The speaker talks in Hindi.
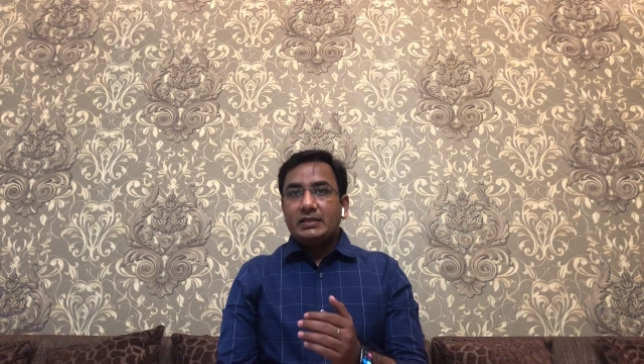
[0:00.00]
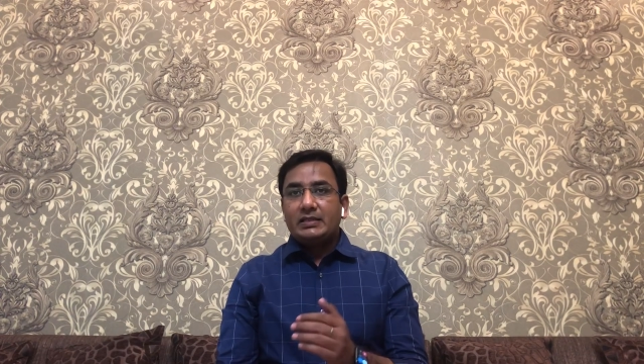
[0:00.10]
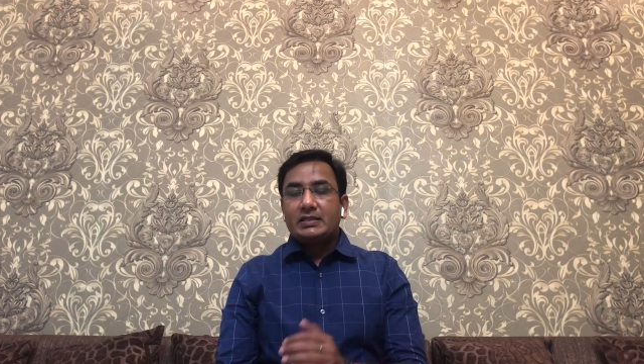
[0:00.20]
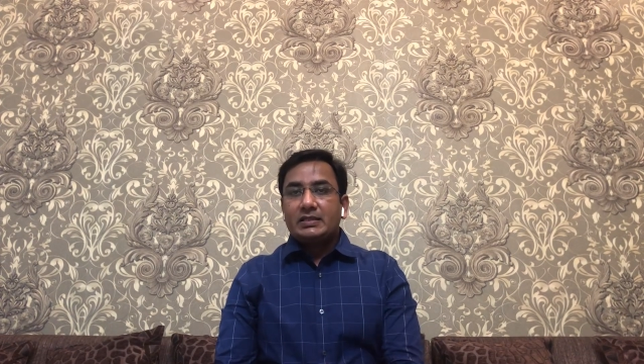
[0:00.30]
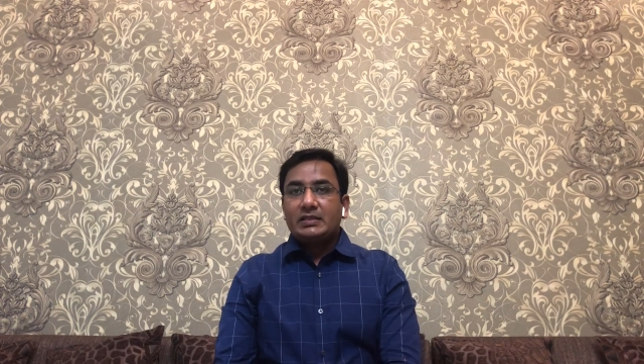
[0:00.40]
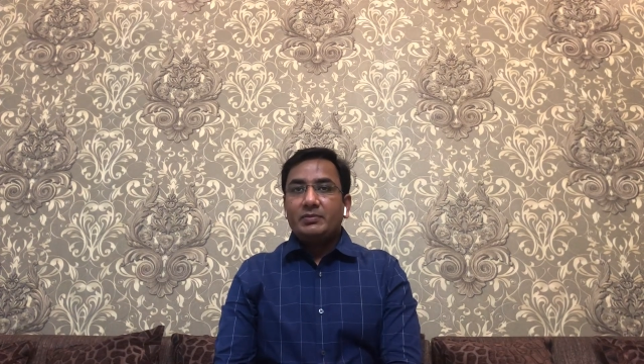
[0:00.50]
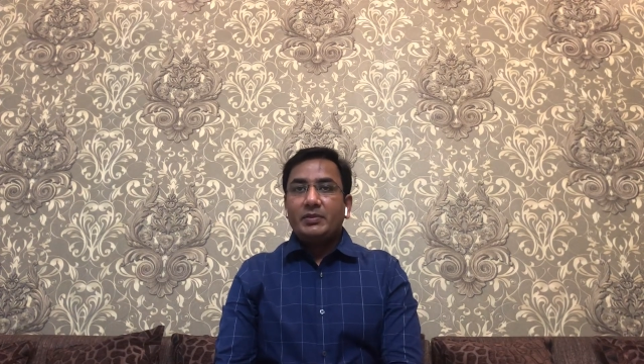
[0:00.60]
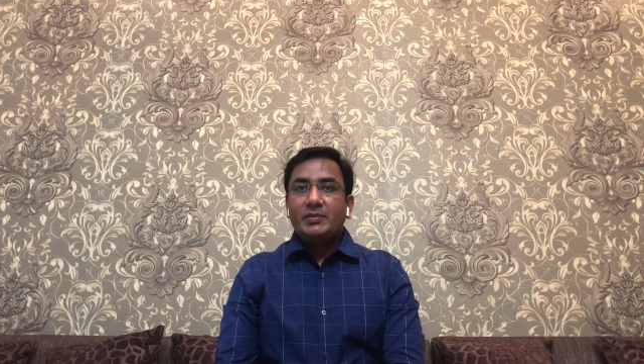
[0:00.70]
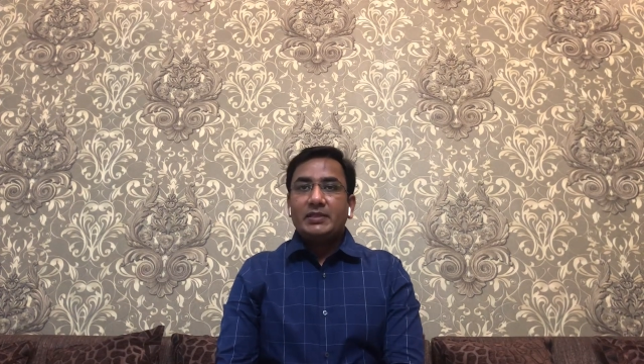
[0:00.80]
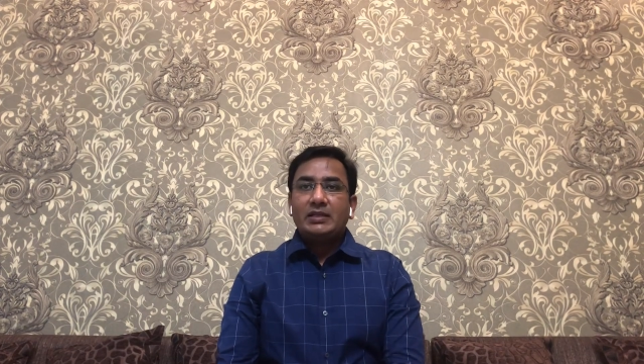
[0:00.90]
डिस्कसन में
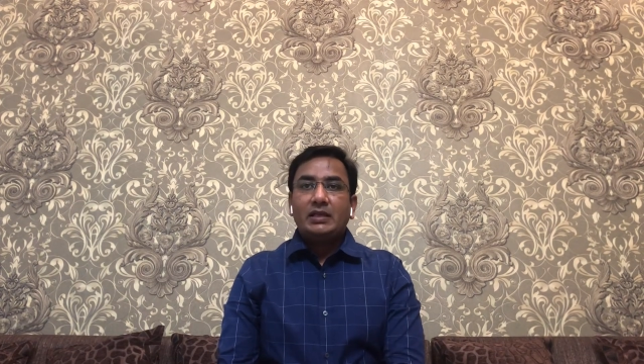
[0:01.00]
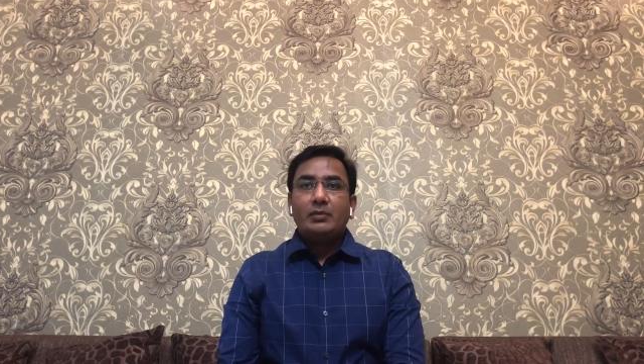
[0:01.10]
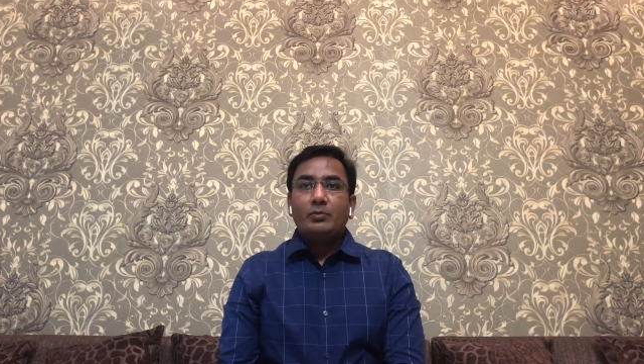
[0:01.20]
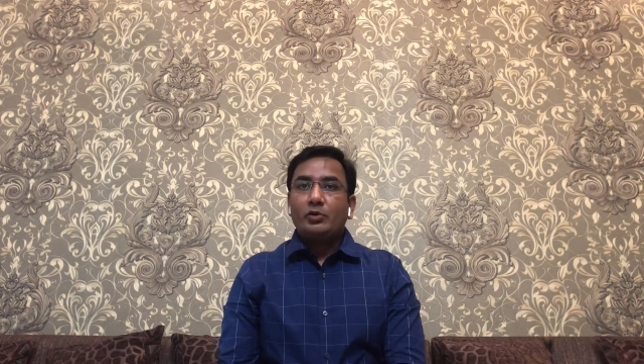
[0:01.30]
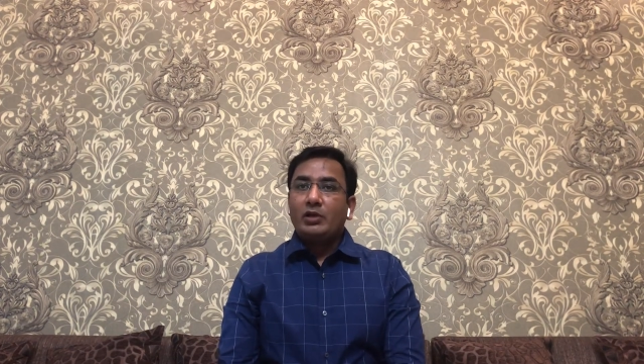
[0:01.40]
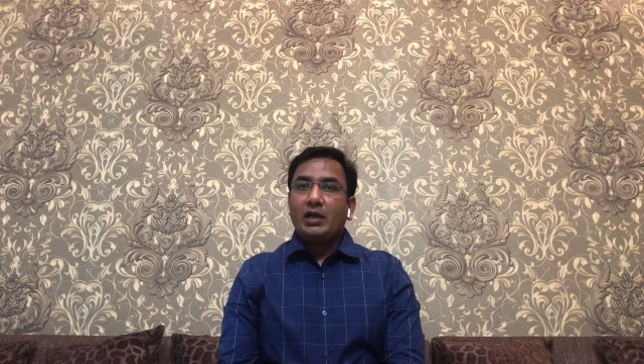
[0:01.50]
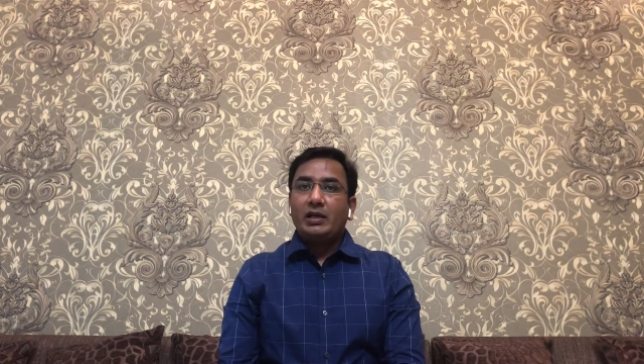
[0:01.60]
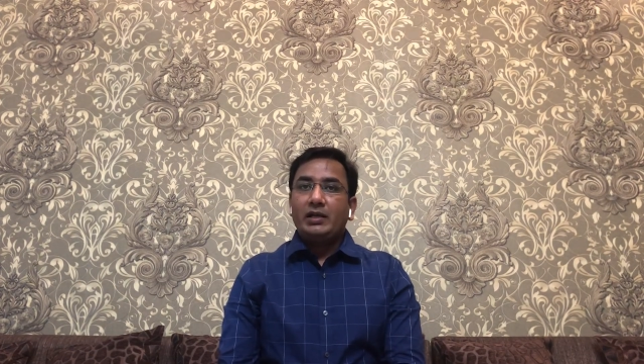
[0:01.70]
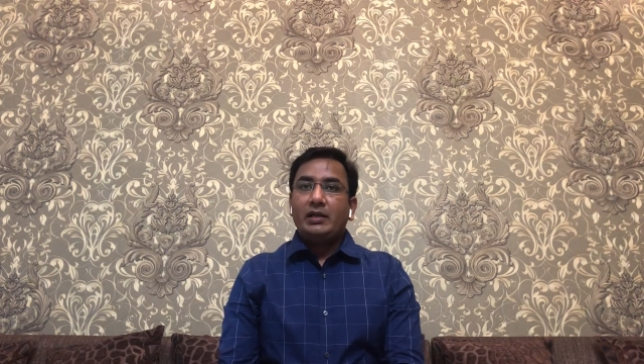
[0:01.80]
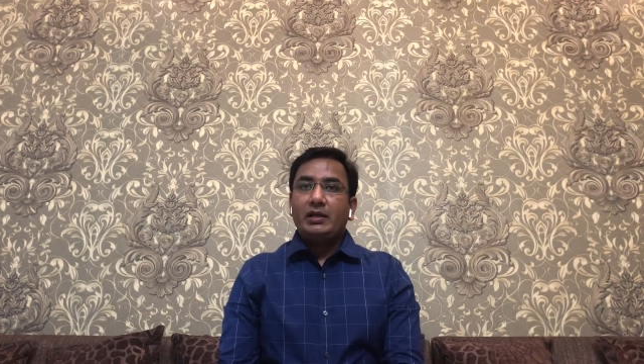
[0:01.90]
बेसिकली हम लोग क्या
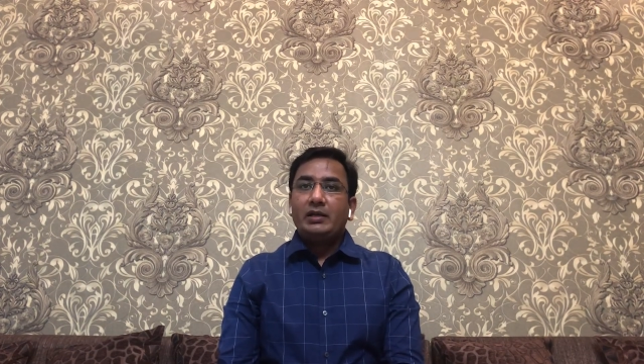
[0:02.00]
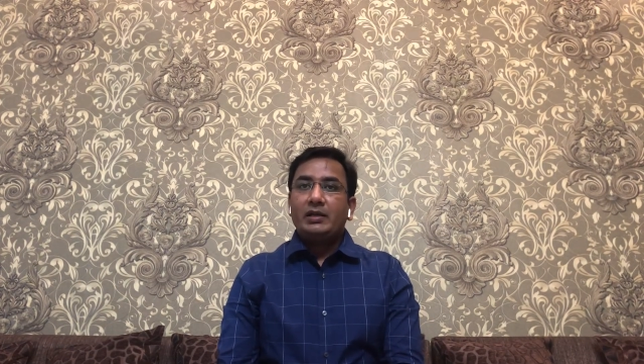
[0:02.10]
करेंगे